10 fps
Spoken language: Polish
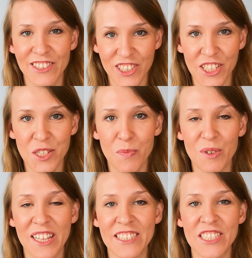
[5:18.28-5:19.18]
Trzeci
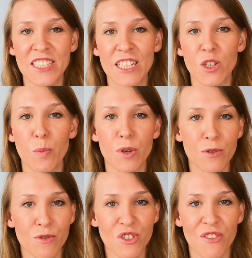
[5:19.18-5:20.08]
punkt na dzisiaj to
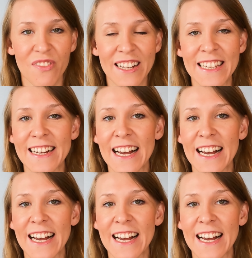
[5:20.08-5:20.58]
podróżowanie.